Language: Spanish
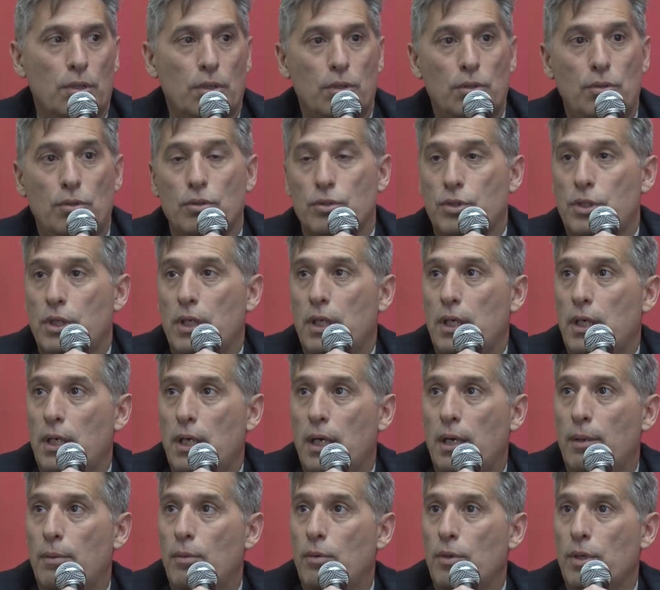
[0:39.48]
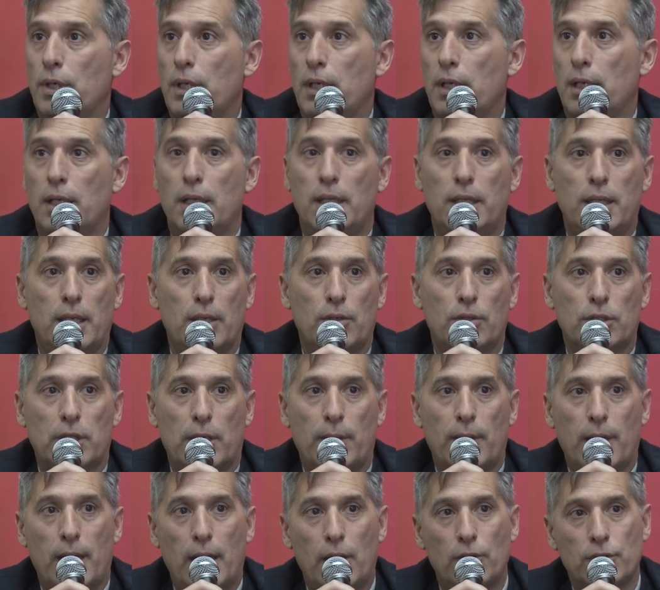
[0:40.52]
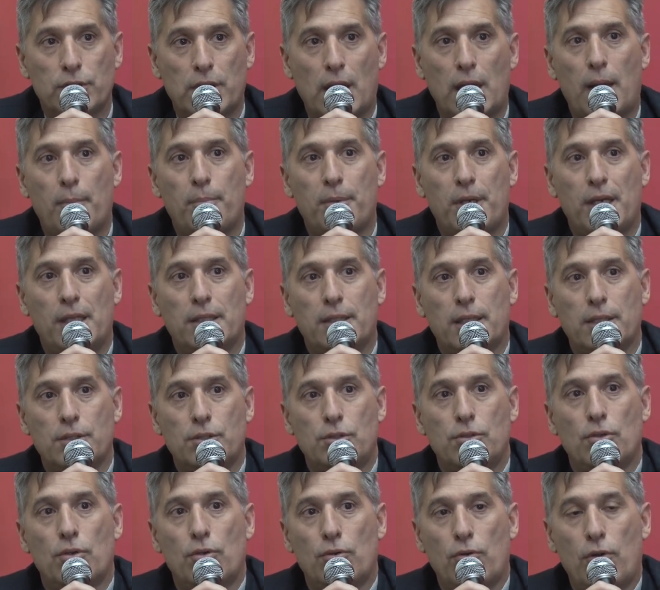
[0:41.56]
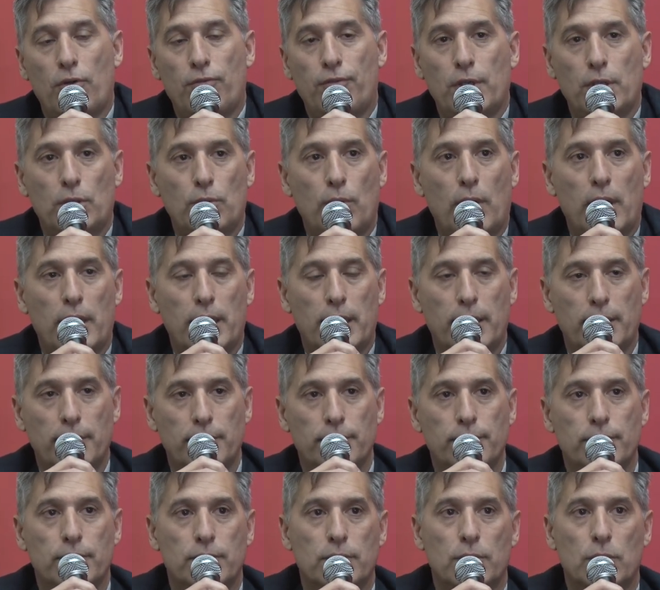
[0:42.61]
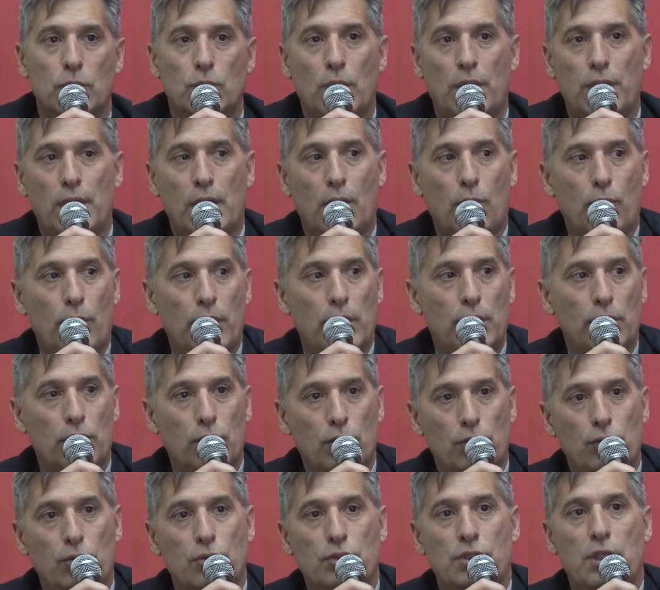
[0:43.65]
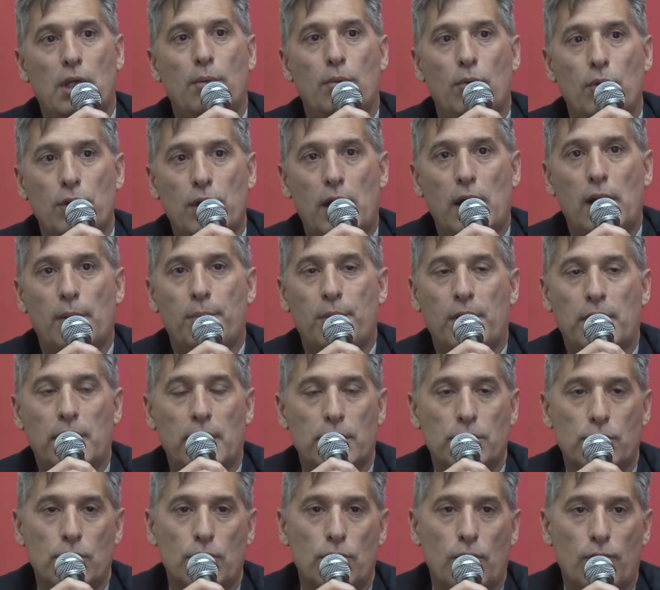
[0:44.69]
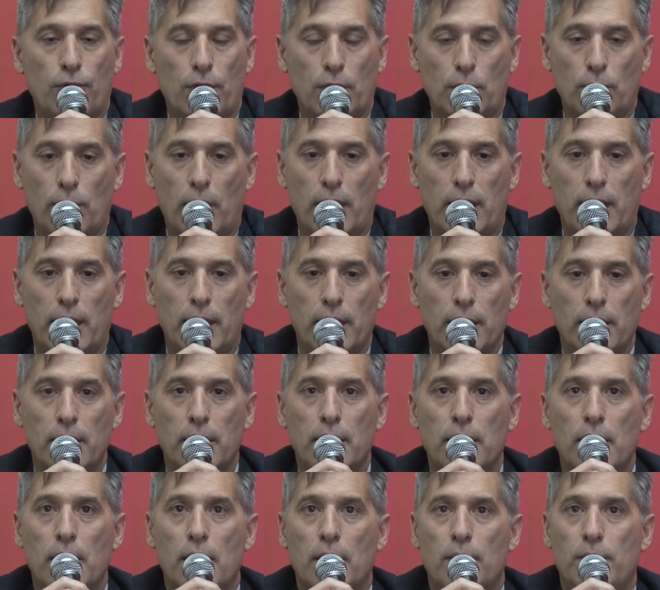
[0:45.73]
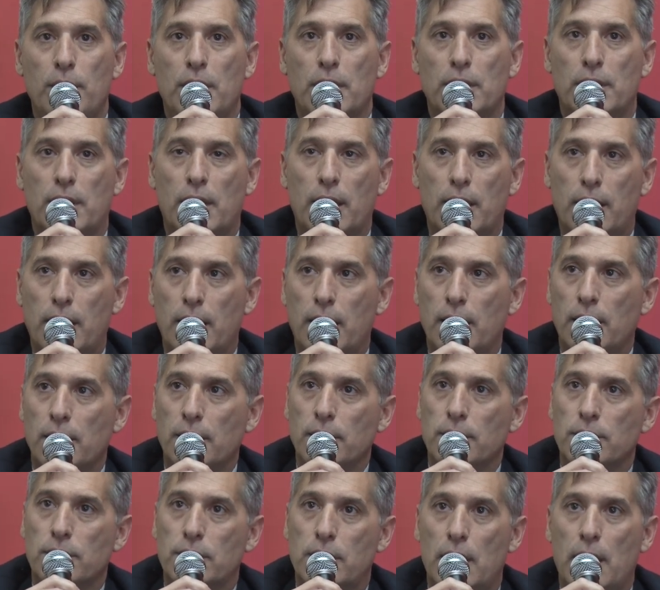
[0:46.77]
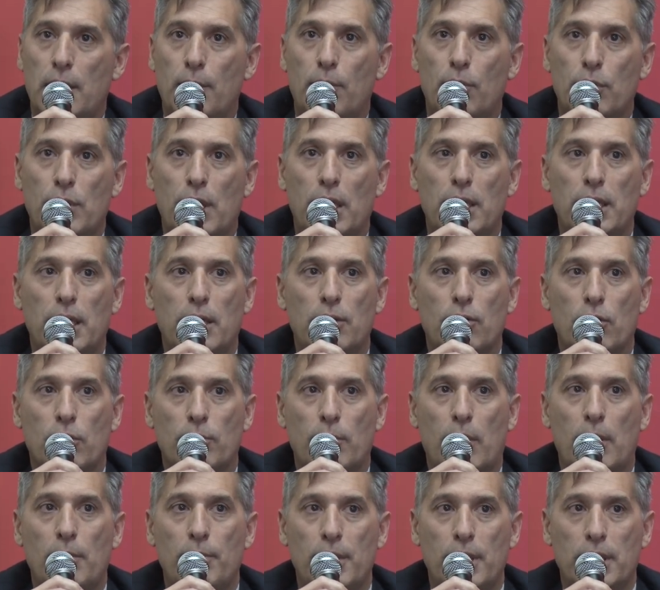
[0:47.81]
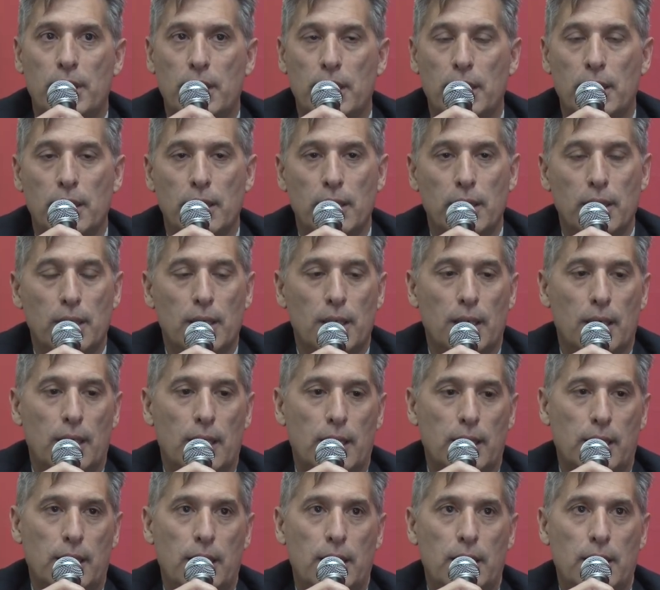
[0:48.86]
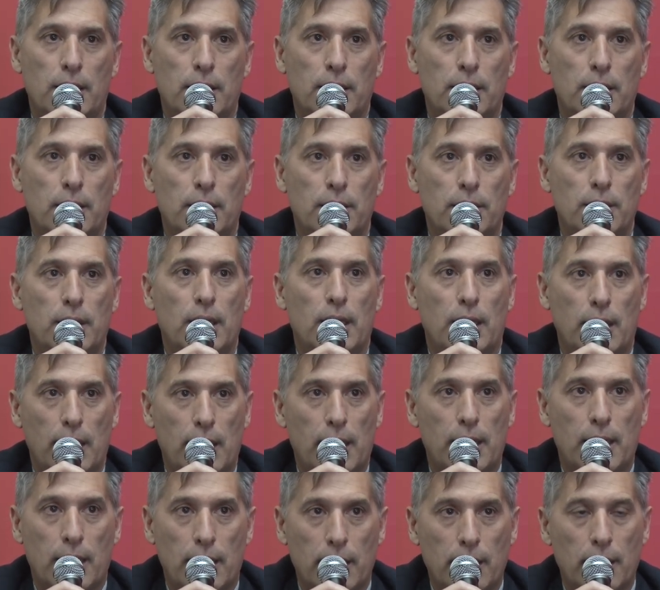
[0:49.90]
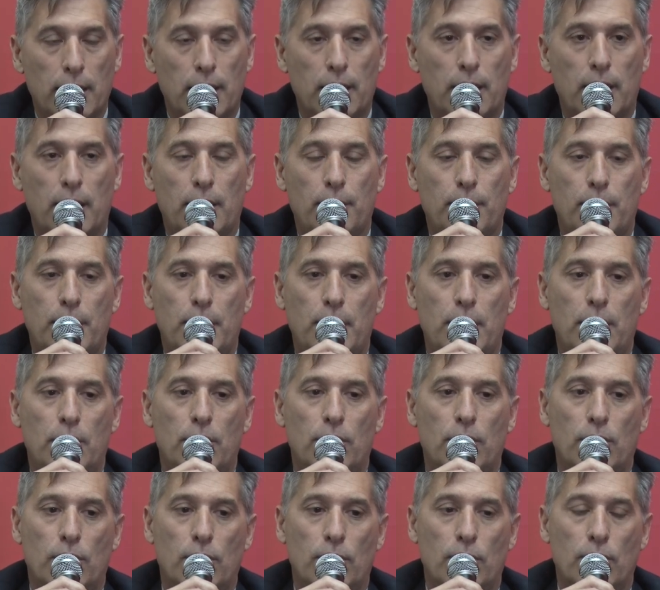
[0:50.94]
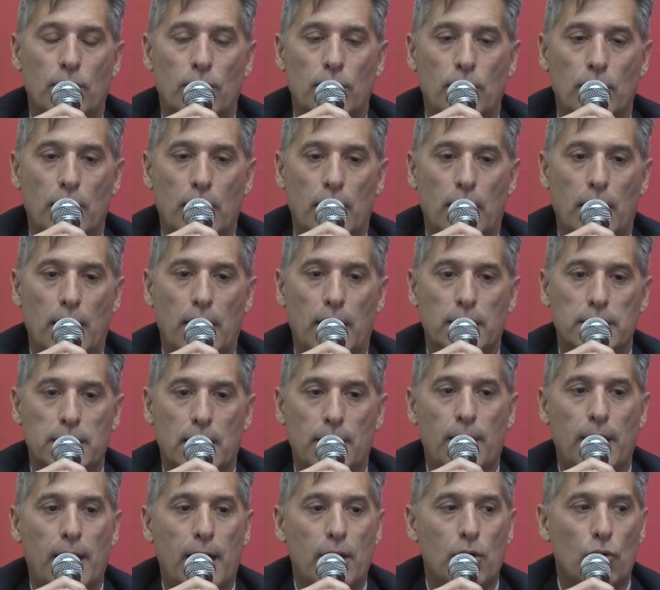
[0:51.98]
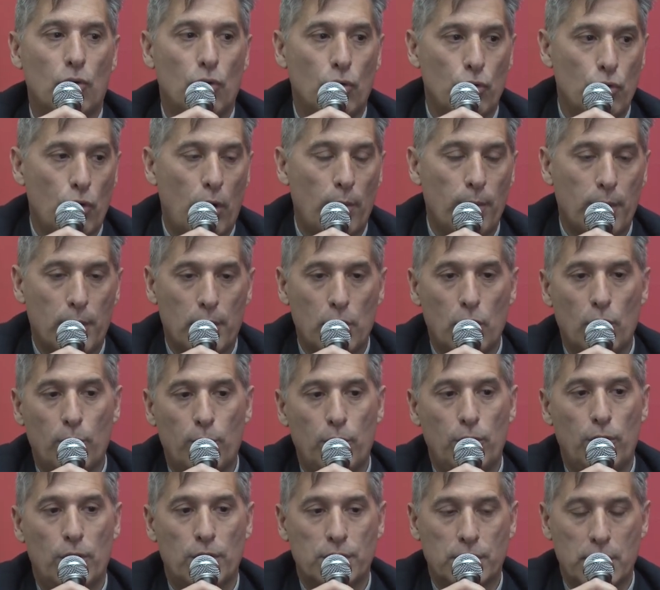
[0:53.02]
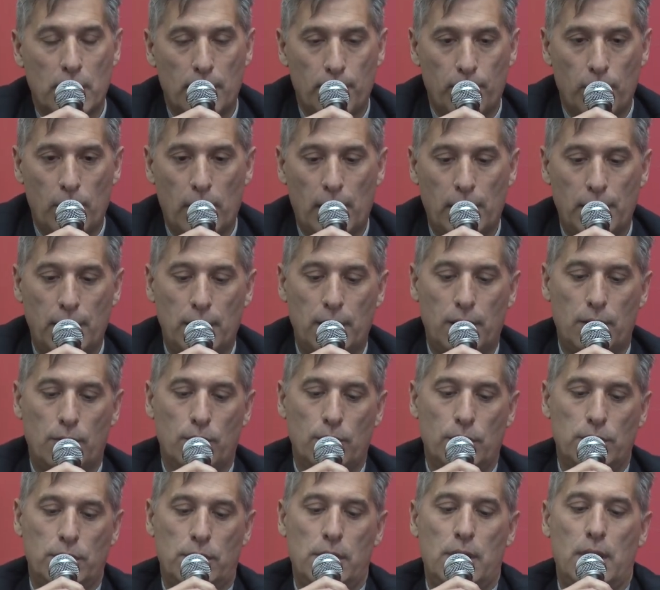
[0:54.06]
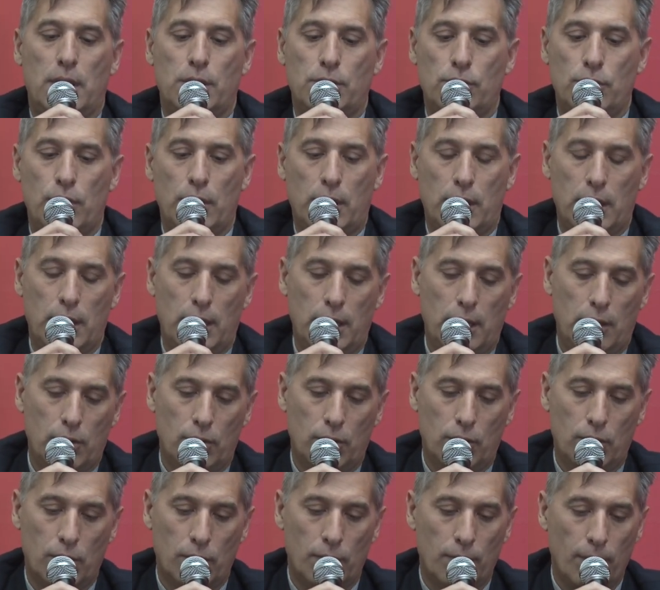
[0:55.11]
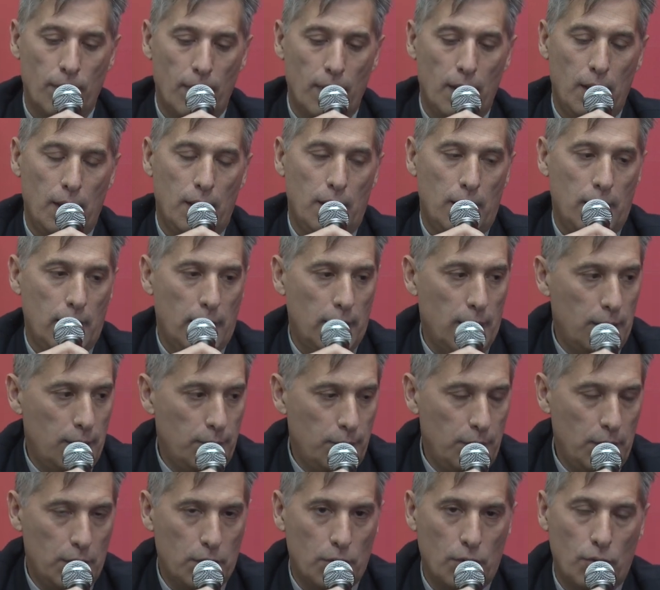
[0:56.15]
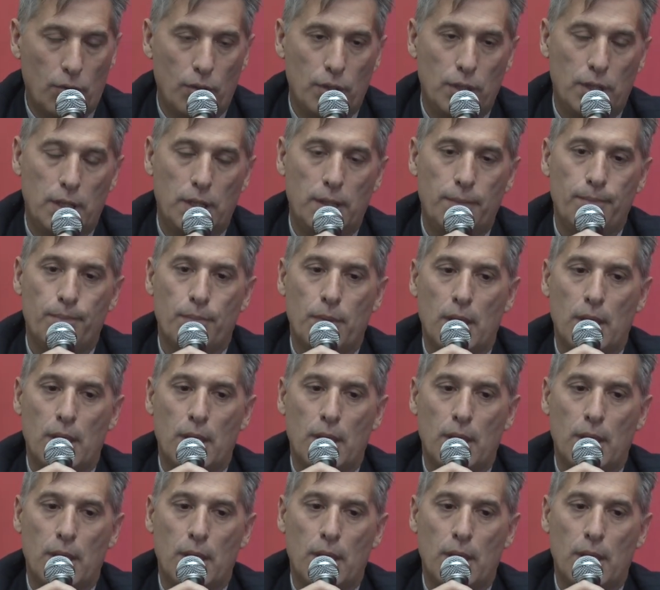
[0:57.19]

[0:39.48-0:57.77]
no se abone el día no trabajado, o sea, la prestación no efectuada, no es descuento, no se abona la prestación no efectuada, mientras que se le abona el día normalmente a quien declara haber ido a trabajar o no haberlo podido hacer por las consideraciones que dijo el ministro Goiti.